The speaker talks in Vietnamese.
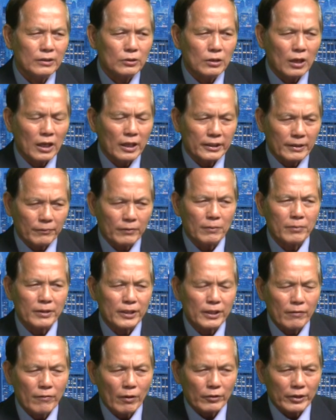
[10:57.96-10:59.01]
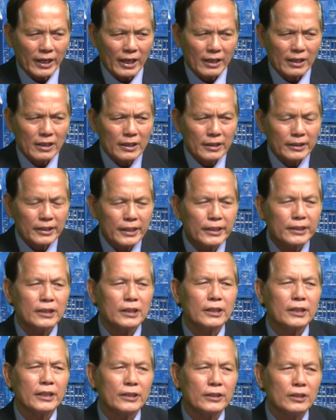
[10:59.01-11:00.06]
à, Tập Cận Bình hy vọng rằng khi thực
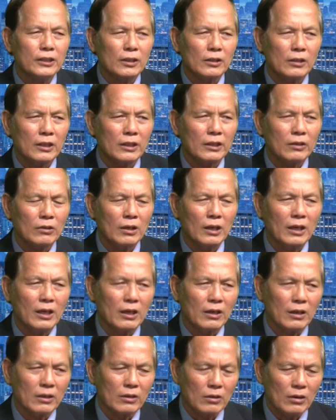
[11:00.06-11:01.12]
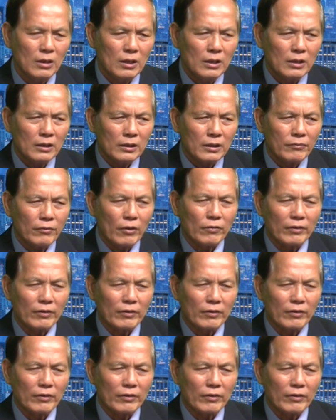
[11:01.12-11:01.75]
hiện được cái cái vòng